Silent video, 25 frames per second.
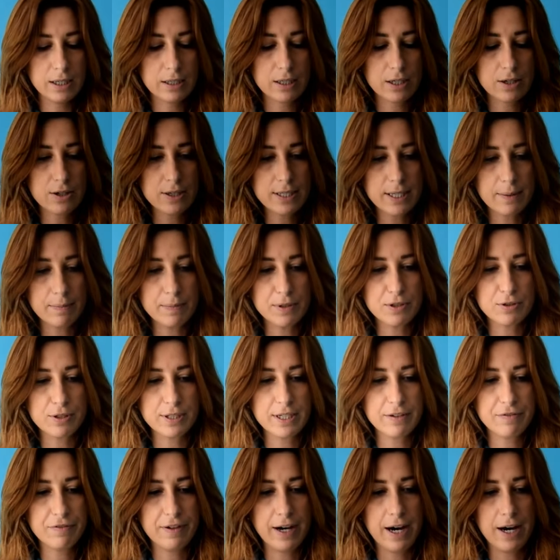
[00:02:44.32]
Che cosa
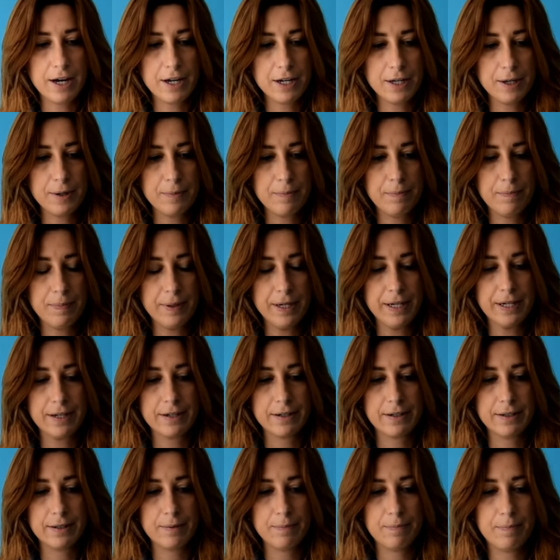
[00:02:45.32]
bisogna fare
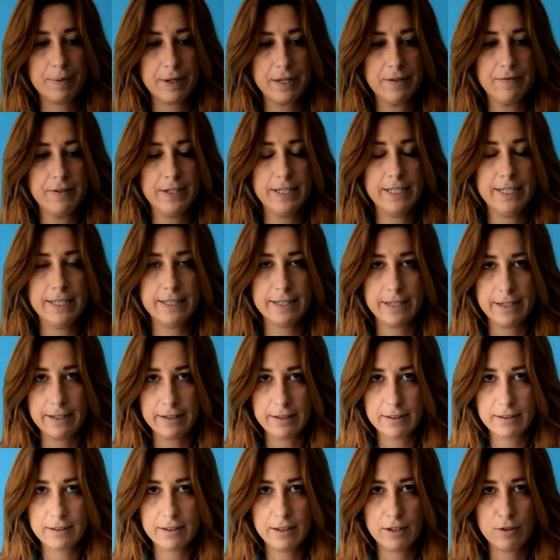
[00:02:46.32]
per
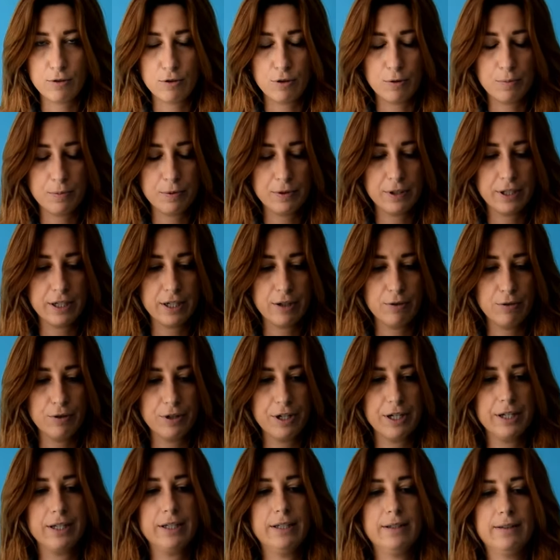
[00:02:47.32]
prevenire il colpo di calore?